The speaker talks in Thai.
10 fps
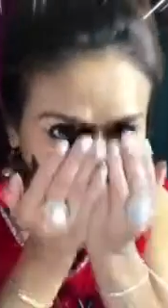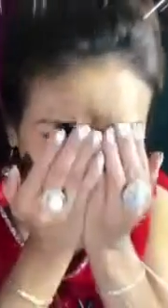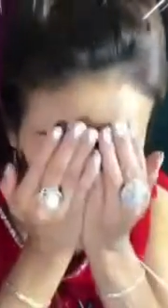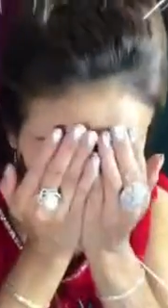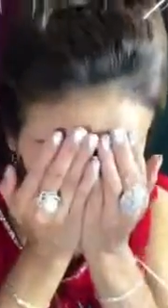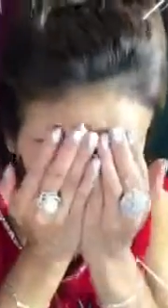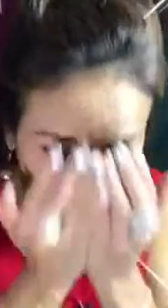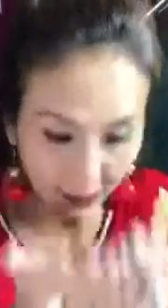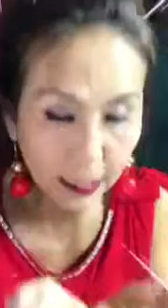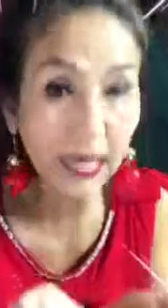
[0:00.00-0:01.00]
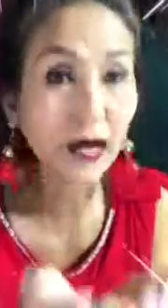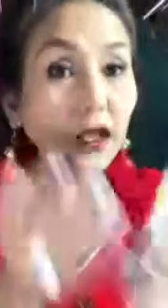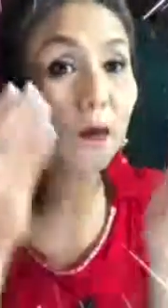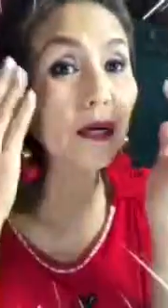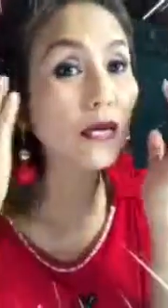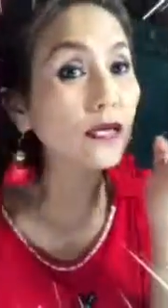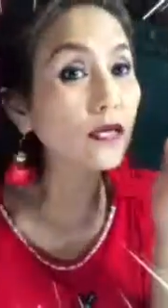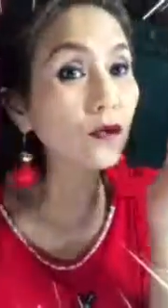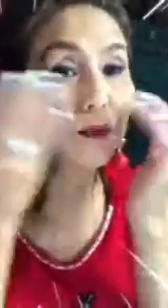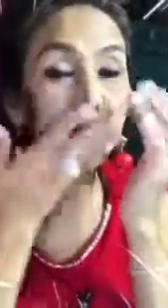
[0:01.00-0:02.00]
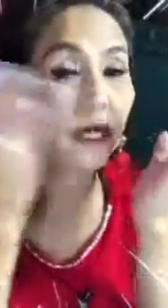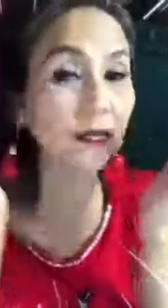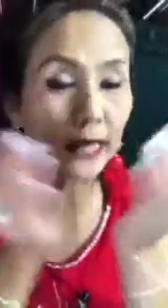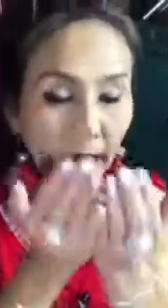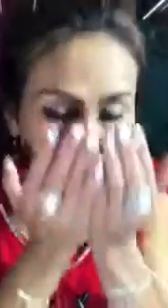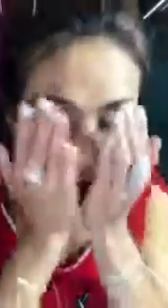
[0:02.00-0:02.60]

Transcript: ใส่อ่างล้างหน้าเราอย่าเพิ่งเขียนคิ้วอย่าเพิ่งเขียนตา